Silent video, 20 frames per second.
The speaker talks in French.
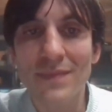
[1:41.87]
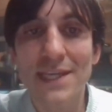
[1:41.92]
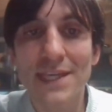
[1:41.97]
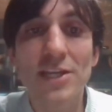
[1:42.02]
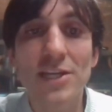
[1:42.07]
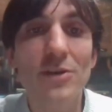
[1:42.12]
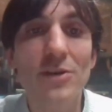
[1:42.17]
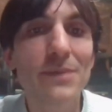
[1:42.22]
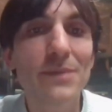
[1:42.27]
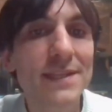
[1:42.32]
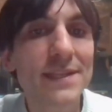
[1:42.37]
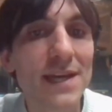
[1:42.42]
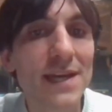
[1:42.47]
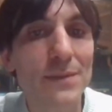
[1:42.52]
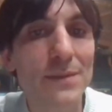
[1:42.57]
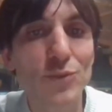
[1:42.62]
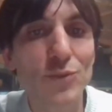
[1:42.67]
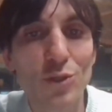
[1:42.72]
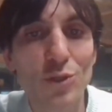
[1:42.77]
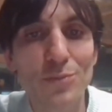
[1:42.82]
Et comme il tient
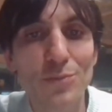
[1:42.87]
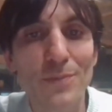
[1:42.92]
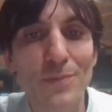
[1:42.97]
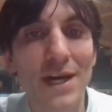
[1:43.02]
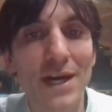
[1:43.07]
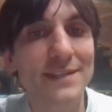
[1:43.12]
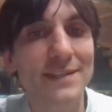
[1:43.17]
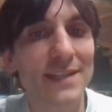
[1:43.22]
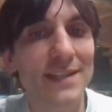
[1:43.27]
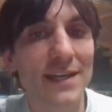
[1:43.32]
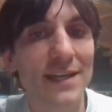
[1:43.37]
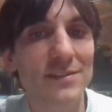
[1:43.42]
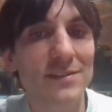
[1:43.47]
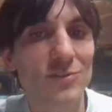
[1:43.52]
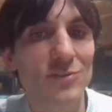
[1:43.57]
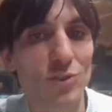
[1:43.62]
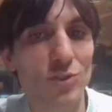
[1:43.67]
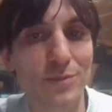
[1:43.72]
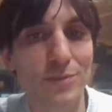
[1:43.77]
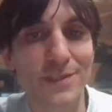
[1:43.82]
absolument à atteindre
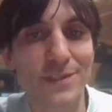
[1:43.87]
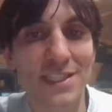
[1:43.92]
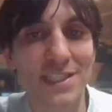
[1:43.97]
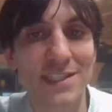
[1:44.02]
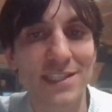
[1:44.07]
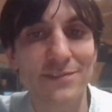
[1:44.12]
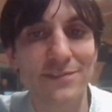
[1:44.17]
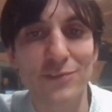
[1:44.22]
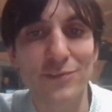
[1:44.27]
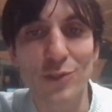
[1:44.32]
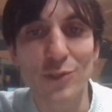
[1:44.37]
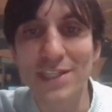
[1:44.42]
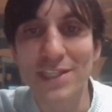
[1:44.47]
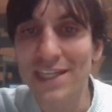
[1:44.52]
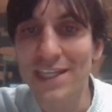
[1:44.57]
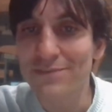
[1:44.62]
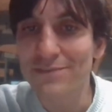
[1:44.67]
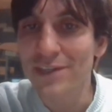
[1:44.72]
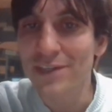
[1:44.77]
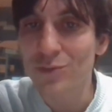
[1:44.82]
son objectif de
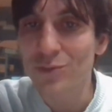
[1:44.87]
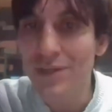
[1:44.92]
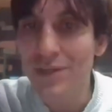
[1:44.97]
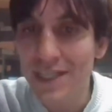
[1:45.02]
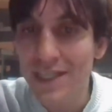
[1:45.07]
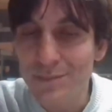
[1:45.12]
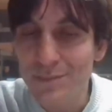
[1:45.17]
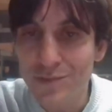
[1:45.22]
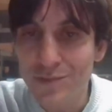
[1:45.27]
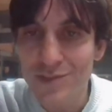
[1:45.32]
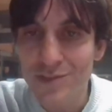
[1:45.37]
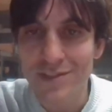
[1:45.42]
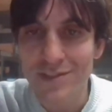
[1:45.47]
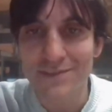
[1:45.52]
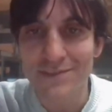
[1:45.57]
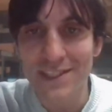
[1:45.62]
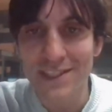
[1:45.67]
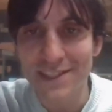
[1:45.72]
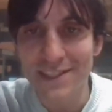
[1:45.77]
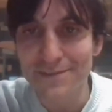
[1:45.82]
4,4%
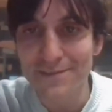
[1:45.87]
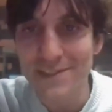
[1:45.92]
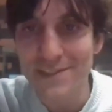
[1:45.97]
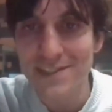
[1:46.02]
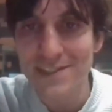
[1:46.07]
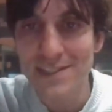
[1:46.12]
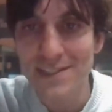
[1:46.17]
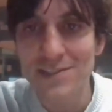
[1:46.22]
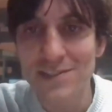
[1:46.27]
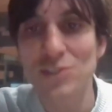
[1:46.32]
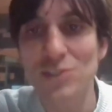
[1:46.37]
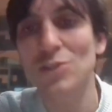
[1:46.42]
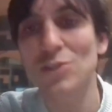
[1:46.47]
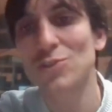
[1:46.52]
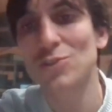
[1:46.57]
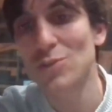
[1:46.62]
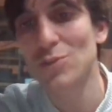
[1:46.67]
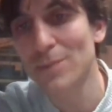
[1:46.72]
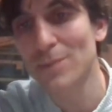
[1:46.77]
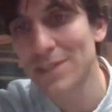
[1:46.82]
de déficit
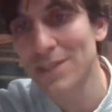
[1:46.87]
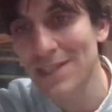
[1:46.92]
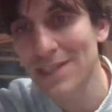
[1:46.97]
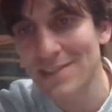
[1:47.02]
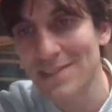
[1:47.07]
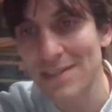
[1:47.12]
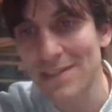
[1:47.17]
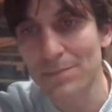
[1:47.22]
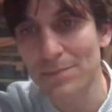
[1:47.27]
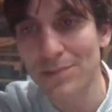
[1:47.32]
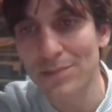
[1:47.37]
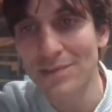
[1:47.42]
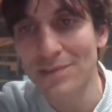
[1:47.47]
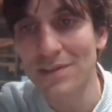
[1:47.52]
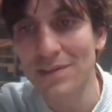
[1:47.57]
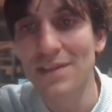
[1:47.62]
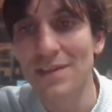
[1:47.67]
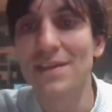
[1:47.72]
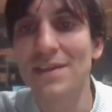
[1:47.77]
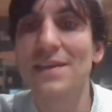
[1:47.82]
sans augmenter les impôts,
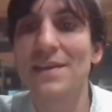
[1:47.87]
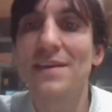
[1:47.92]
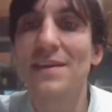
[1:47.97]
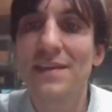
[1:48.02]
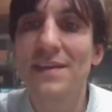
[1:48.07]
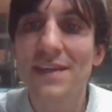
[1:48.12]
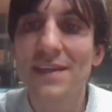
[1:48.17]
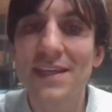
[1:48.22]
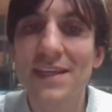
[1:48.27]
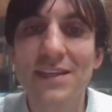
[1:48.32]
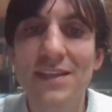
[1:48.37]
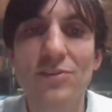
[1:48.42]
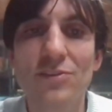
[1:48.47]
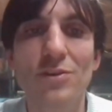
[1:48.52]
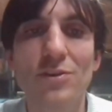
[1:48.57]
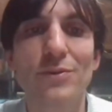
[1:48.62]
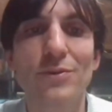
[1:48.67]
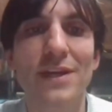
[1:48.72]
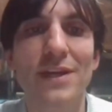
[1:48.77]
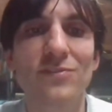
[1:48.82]
il
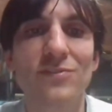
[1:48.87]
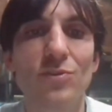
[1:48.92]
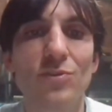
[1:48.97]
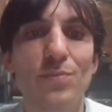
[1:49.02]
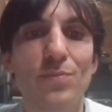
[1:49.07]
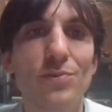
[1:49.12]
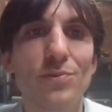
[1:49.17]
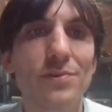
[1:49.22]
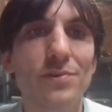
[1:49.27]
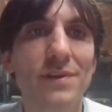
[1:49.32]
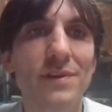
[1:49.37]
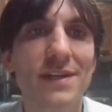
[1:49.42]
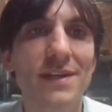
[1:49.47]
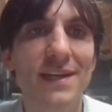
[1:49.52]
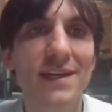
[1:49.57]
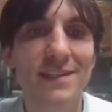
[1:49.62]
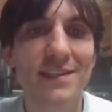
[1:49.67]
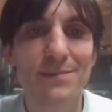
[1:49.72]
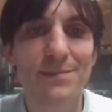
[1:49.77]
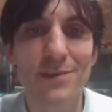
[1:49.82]
ne lui reste plus
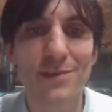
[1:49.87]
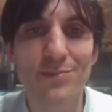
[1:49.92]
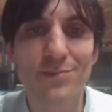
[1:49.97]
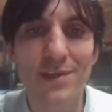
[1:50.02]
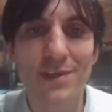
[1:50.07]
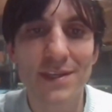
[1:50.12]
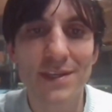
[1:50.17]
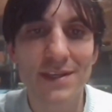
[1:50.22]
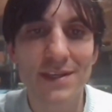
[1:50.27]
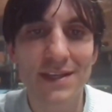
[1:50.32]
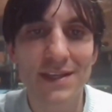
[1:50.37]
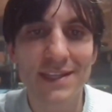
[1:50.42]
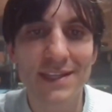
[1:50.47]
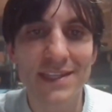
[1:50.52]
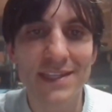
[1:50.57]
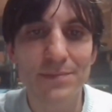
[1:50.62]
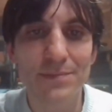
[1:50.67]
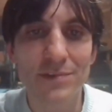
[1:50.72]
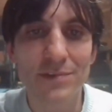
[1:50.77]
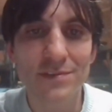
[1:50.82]
qu'à diminuer les
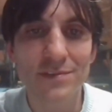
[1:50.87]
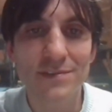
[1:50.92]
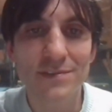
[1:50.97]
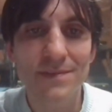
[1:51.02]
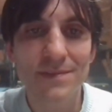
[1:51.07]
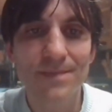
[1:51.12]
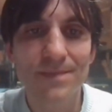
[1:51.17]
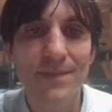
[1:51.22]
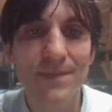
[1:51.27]
dépenses.